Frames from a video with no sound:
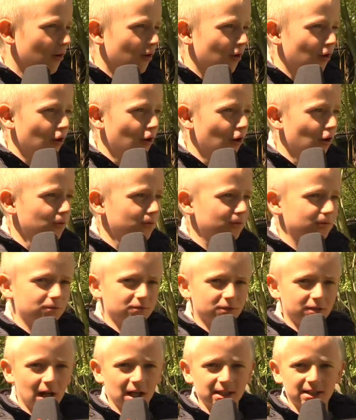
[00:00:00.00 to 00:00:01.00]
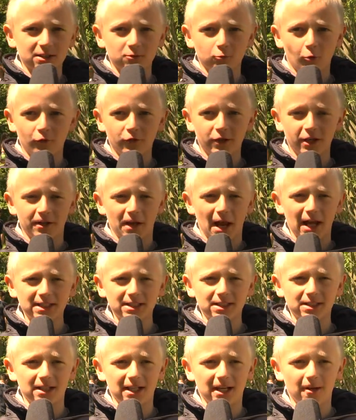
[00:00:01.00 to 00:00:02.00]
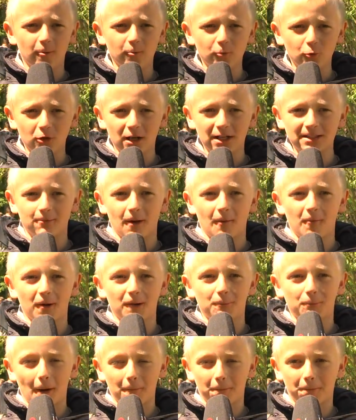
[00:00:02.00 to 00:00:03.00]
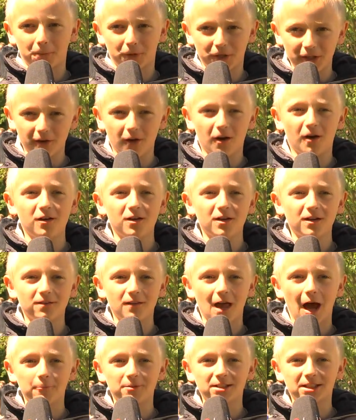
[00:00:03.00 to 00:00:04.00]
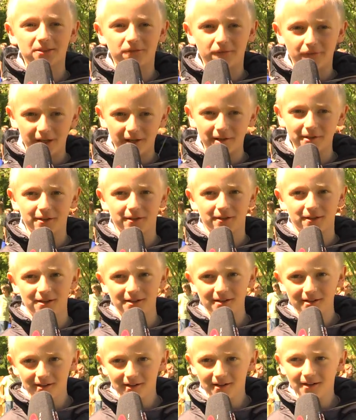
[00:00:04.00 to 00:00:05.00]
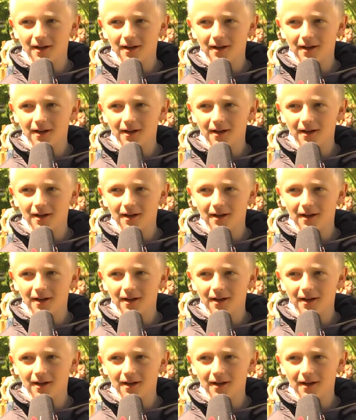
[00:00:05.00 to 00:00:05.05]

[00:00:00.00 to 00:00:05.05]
Äh, das ist so wie in echten Leben, nur dass man mit Papier namens Quede